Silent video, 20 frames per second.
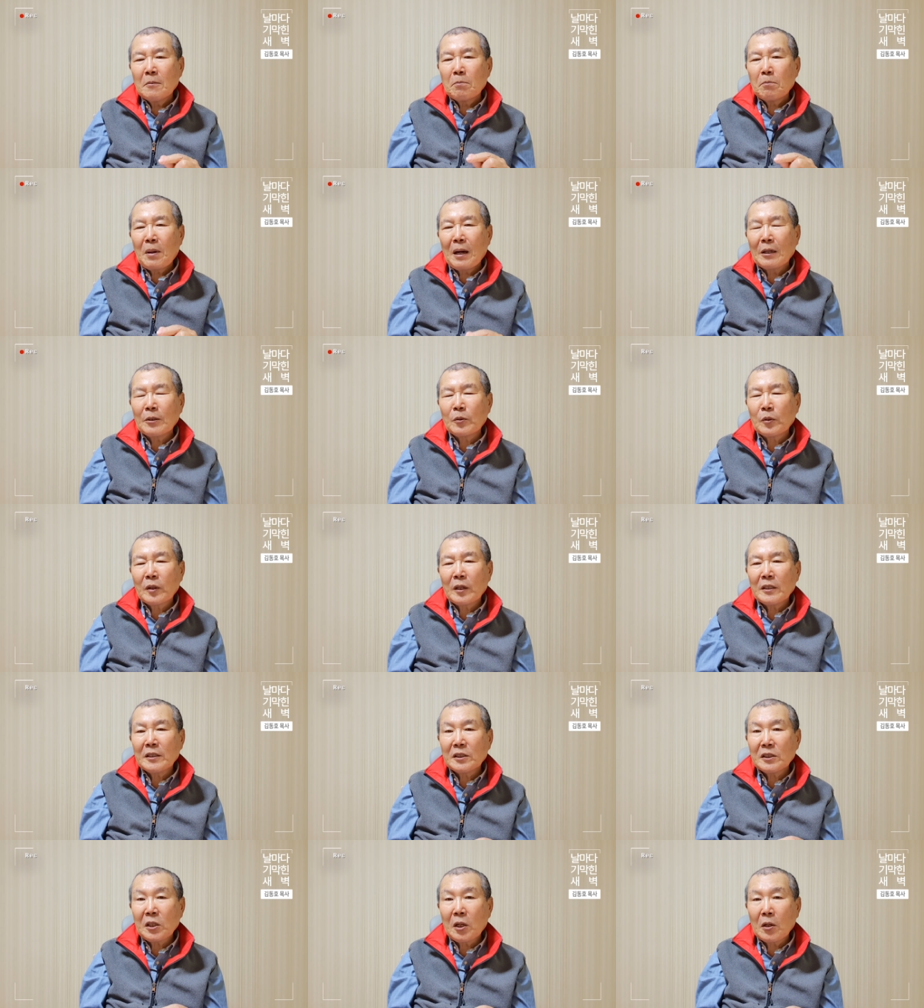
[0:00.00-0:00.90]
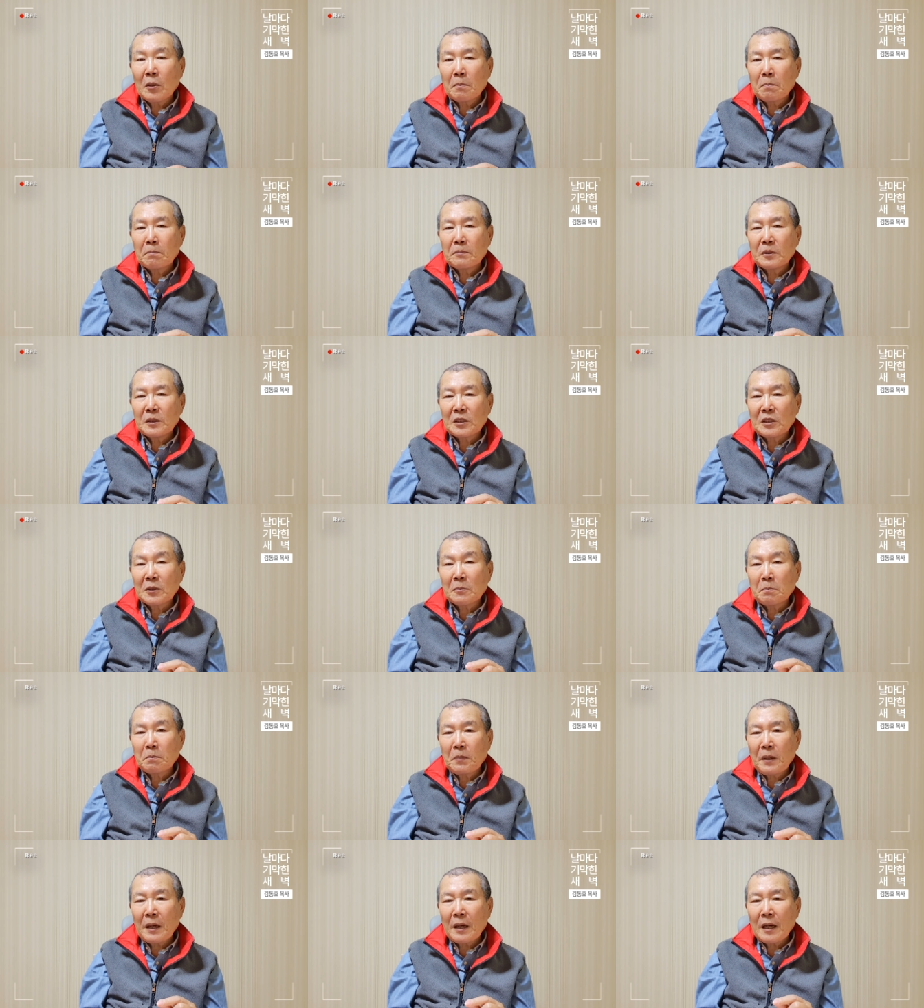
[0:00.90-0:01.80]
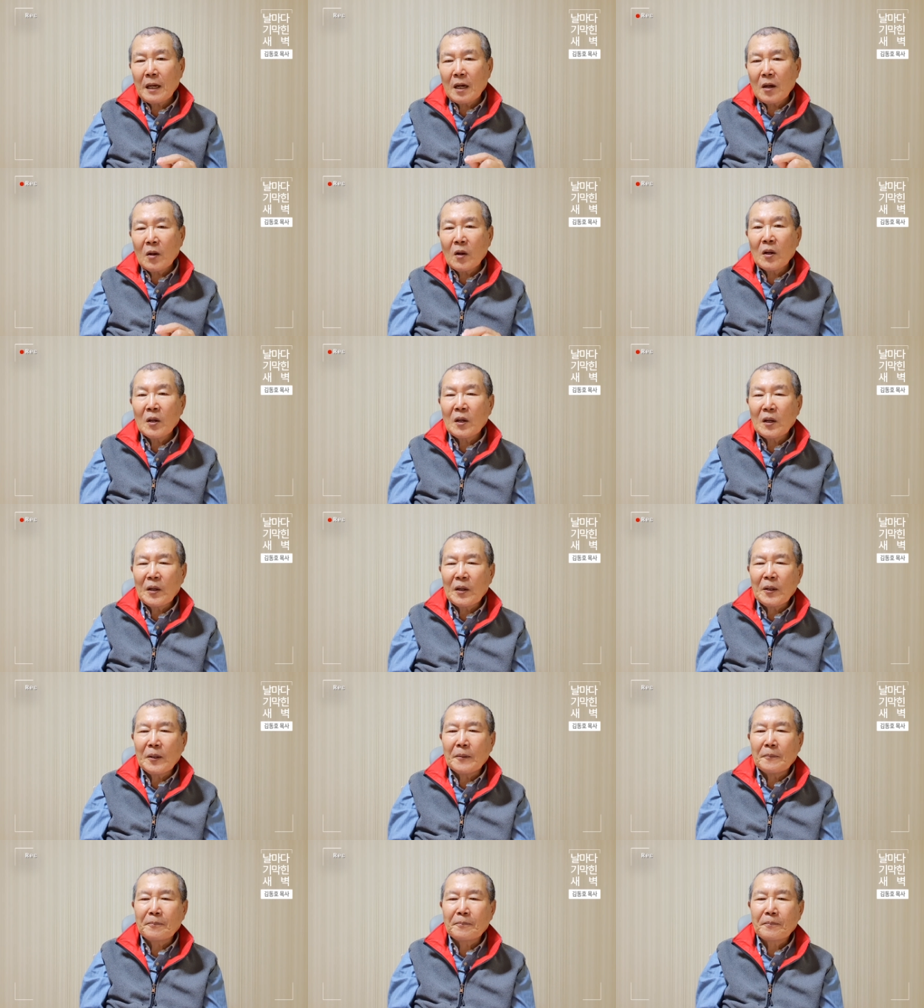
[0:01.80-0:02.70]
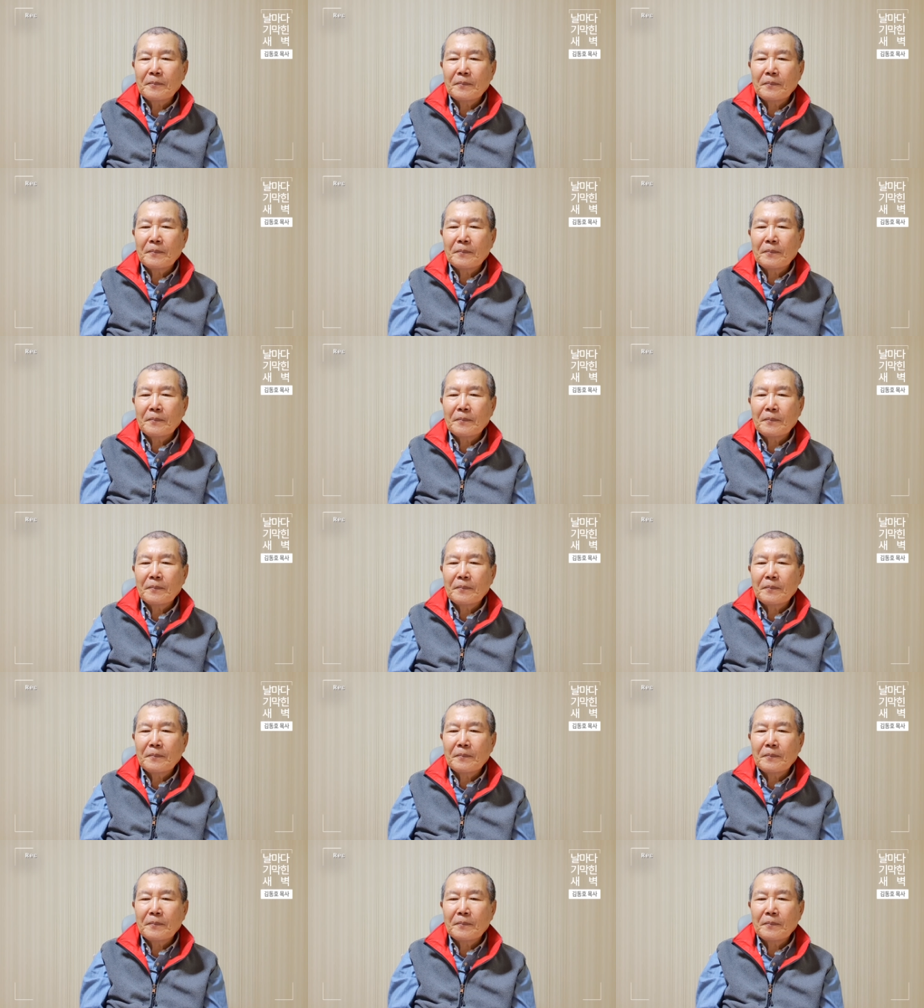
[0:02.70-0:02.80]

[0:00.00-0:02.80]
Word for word: 바둑의 성, 승패가 걸려요.